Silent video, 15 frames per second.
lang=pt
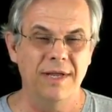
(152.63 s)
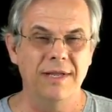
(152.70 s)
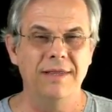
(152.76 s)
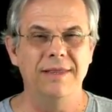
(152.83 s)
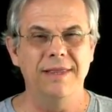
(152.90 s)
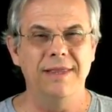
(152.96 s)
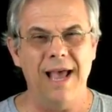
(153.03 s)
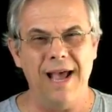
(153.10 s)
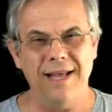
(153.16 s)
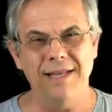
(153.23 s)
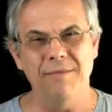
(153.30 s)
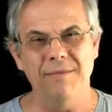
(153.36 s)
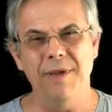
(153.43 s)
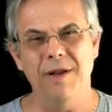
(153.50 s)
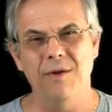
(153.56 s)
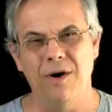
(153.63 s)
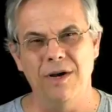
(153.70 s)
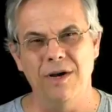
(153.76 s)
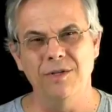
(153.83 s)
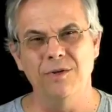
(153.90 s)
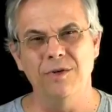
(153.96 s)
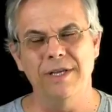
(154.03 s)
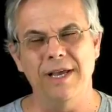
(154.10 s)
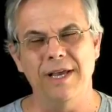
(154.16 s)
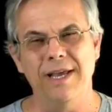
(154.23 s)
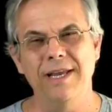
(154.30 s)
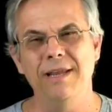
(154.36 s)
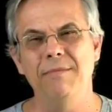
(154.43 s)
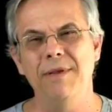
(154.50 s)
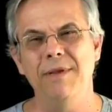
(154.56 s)
nada melhor do que a
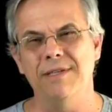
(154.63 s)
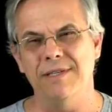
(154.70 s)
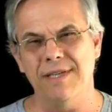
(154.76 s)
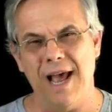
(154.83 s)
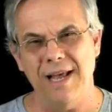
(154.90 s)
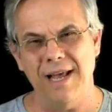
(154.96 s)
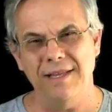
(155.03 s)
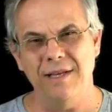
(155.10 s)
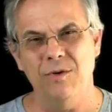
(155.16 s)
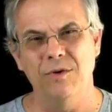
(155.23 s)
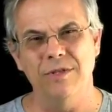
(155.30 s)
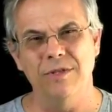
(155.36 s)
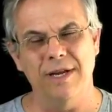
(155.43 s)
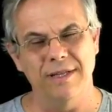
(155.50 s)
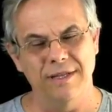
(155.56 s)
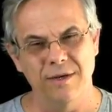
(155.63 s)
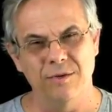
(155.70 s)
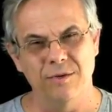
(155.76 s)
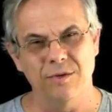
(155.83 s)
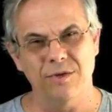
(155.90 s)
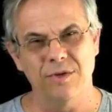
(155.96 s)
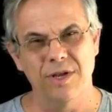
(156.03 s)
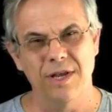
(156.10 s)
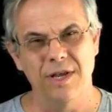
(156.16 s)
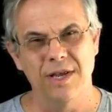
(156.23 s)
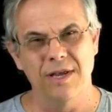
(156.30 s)
inimizade contra Deus